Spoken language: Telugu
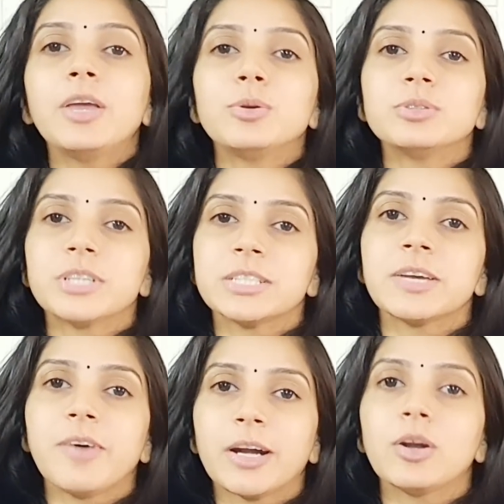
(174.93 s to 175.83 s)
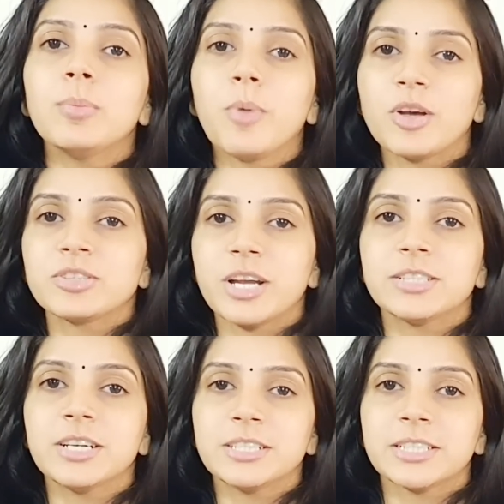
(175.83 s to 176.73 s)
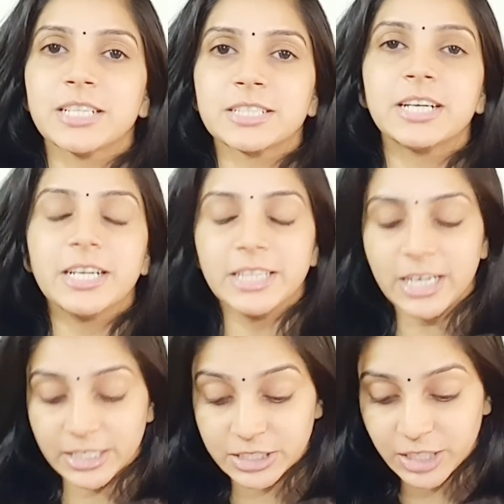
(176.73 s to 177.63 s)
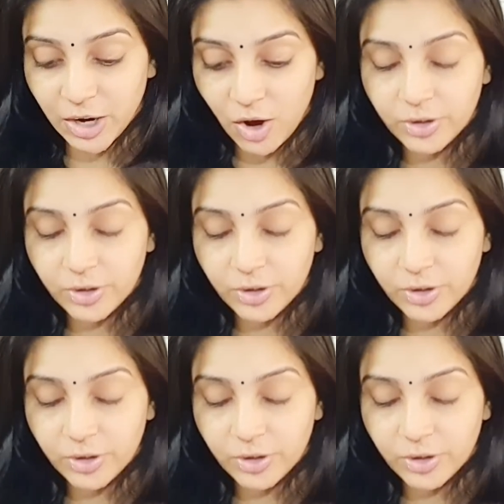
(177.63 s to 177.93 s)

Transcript: యూజ్ చేసే వాటిలో మాయిశ్చరైజర్ అండ్ సన్ స్క్రీన్ అయితే ఖచ్చితంగా